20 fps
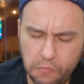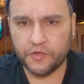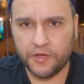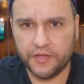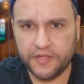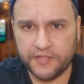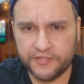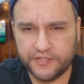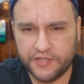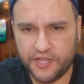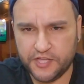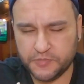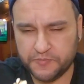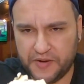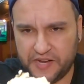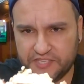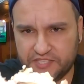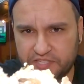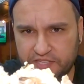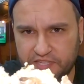Olha, tem umas
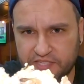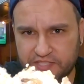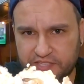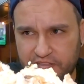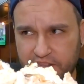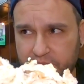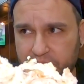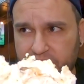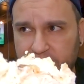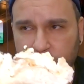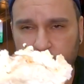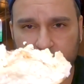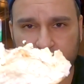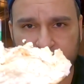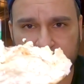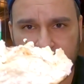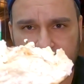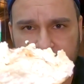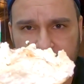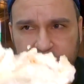partezinhas dele bem
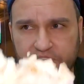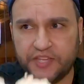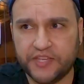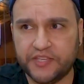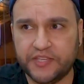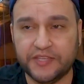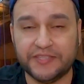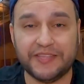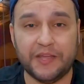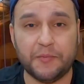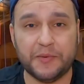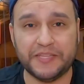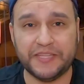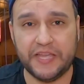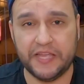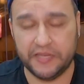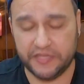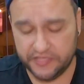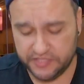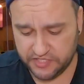tostadinhas aqui, que tá uma
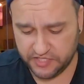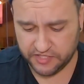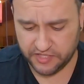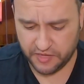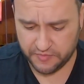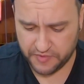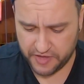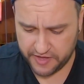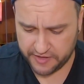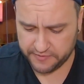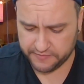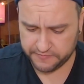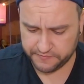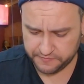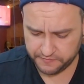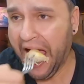delícia também.